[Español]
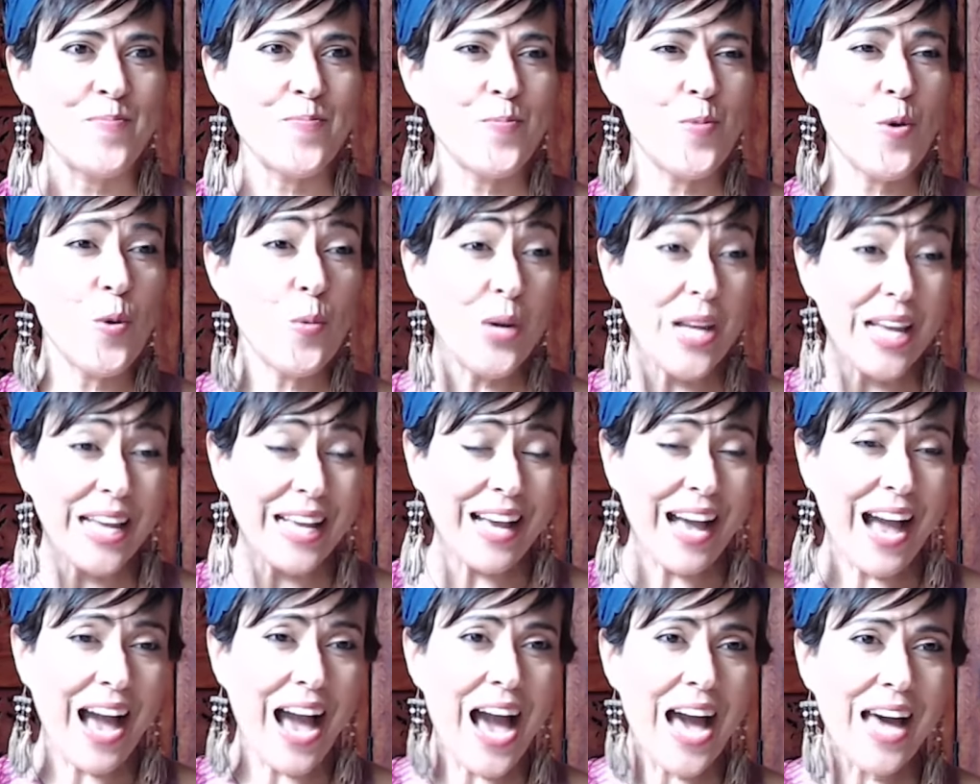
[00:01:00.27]

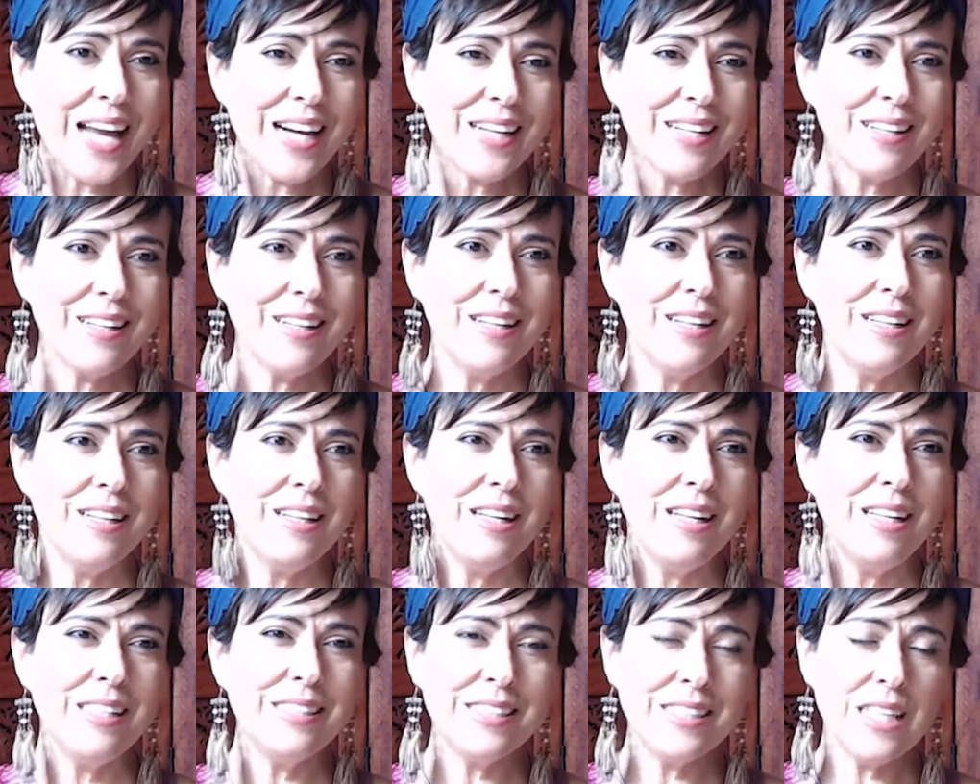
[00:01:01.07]
publicar
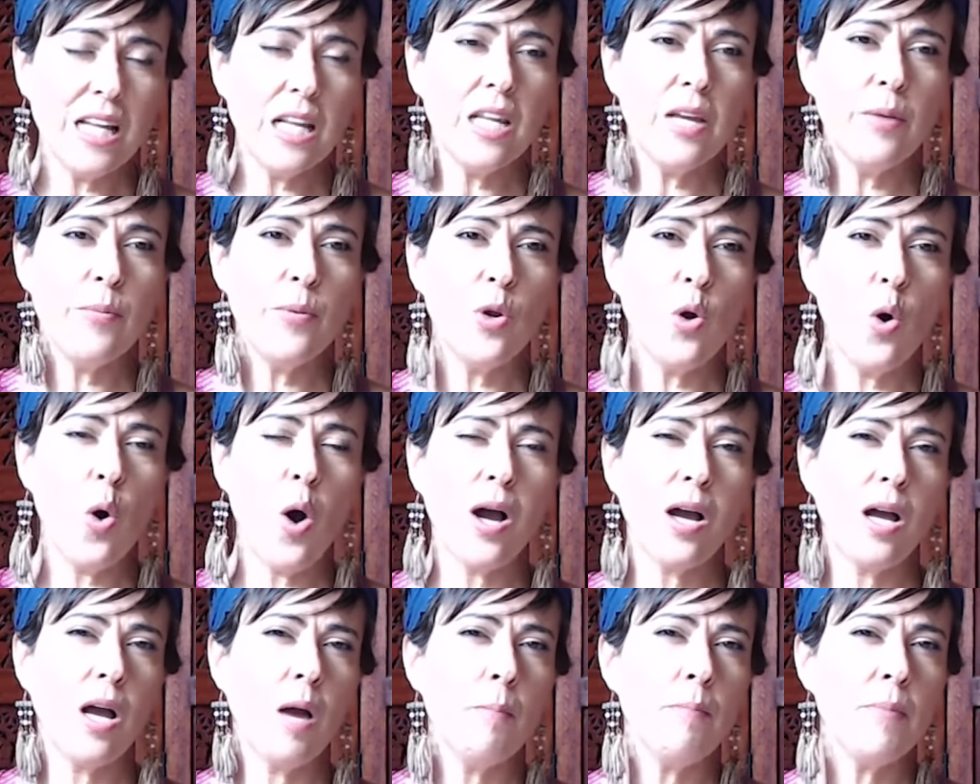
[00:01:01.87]
este libro
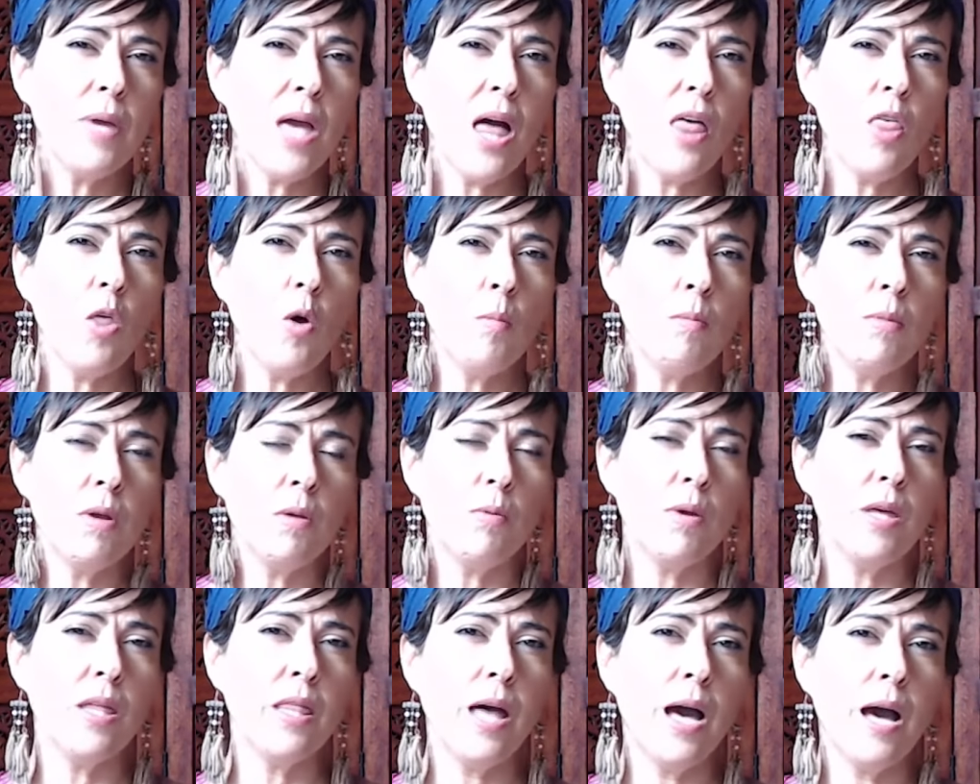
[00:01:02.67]
ha cambiado mi
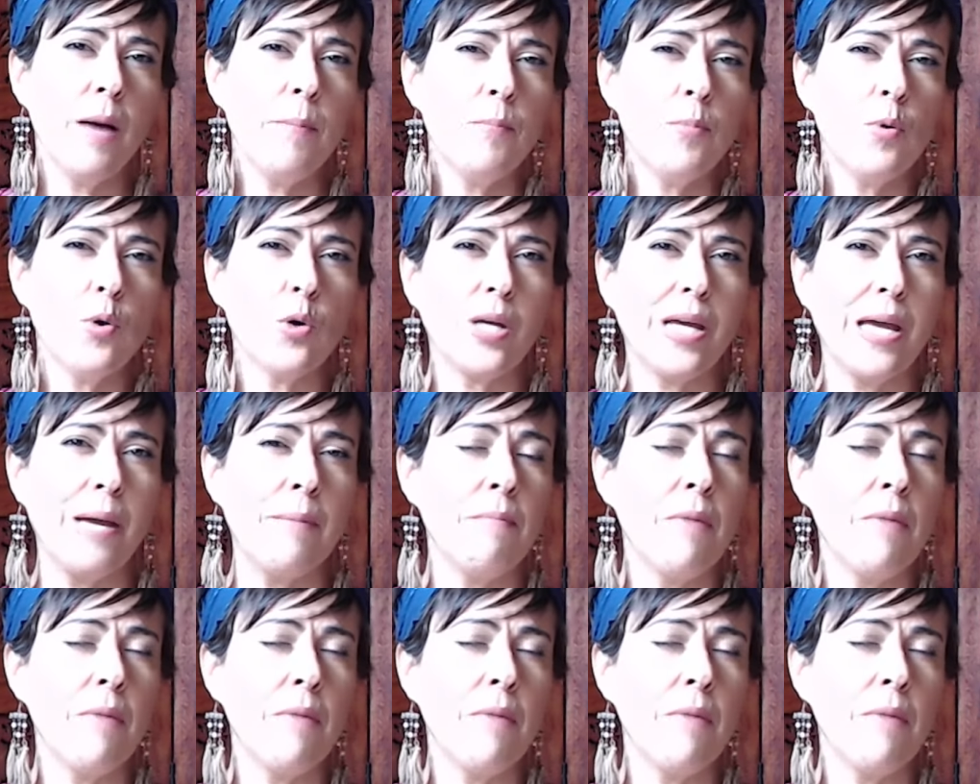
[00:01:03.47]
vida porque me